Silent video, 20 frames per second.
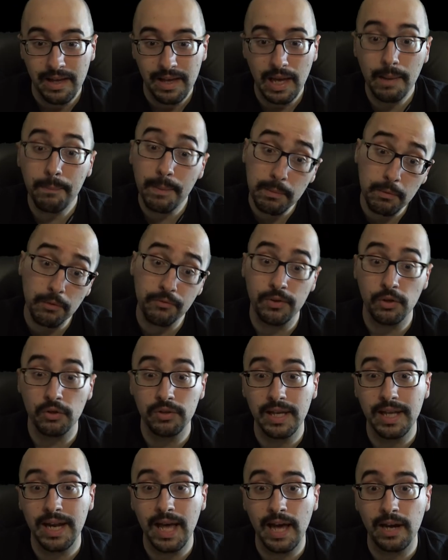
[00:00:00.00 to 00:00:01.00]
Il primo figlio
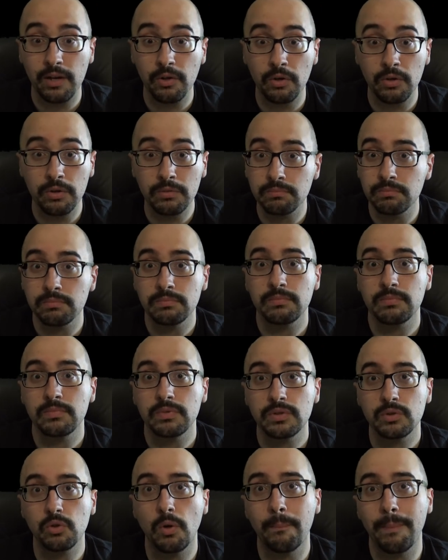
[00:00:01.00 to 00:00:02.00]
di Enarion,
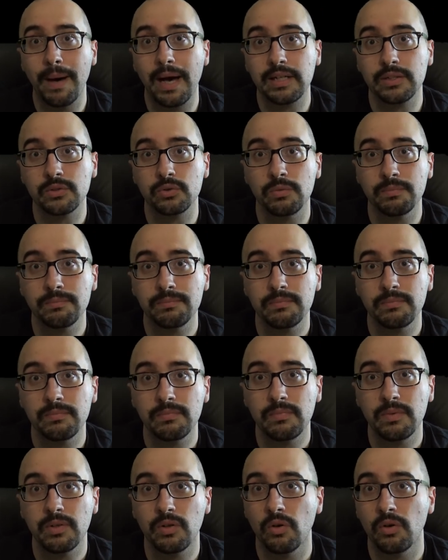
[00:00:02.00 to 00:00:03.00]

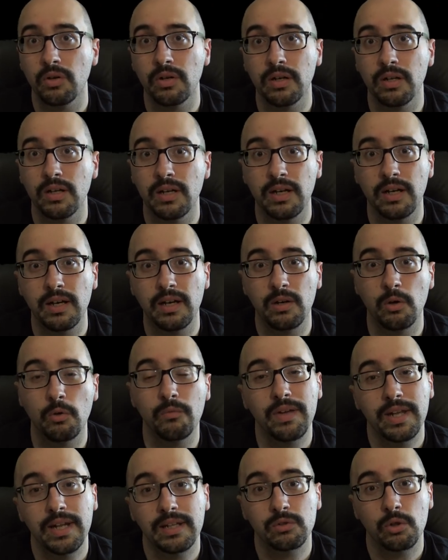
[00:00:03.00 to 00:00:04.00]
scomparso, non, eh, non
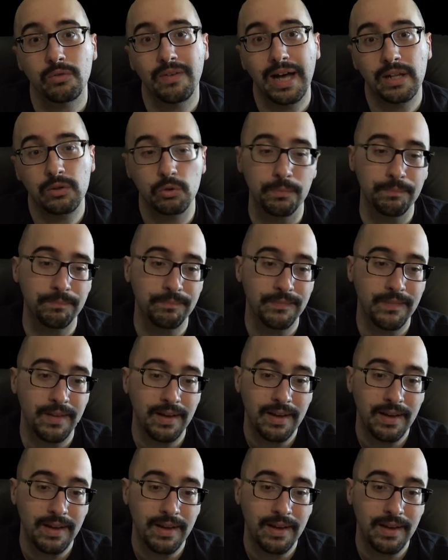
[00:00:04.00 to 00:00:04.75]
viene trovato.